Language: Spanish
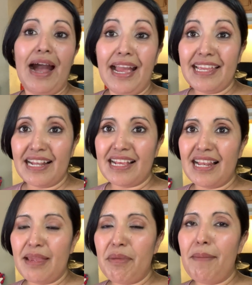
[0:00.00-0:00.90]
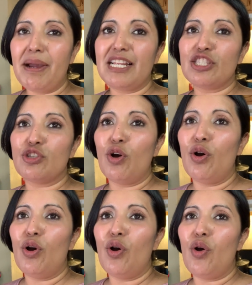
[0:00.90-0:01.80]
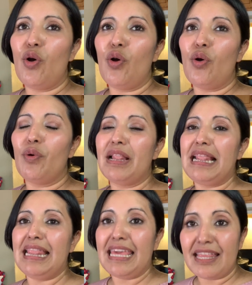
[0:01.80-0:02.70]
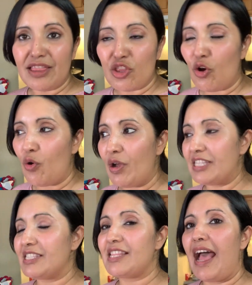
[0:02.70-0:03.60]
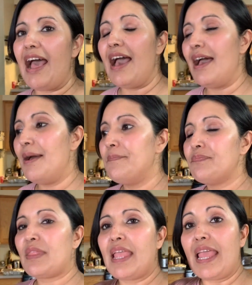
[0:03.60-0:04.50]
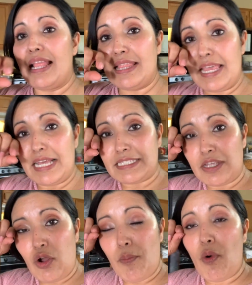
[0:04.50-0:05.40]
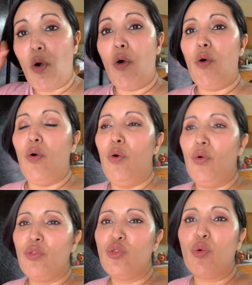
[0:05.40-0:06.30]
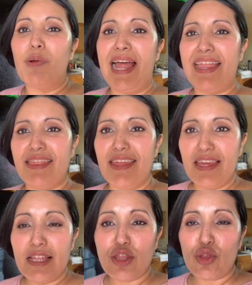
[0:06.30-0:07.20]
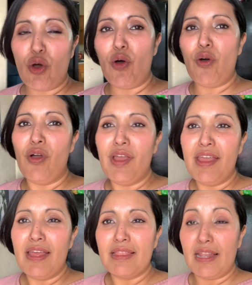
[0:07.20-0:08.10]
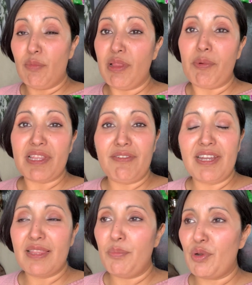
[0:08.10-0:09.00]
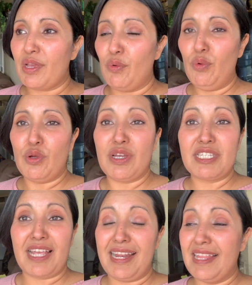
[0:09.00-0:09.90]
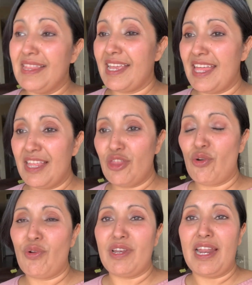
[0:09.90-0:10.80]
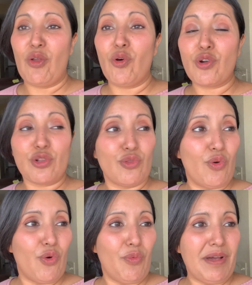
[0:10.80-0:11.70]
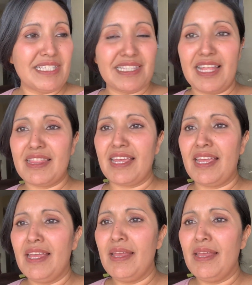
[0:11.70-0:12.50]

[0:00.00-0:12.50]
Ay, el clima amaneció lindo. Está el día así como nubladito. Tenemos la puerta abierta porque se calienta aquí adentro con el horno bastante.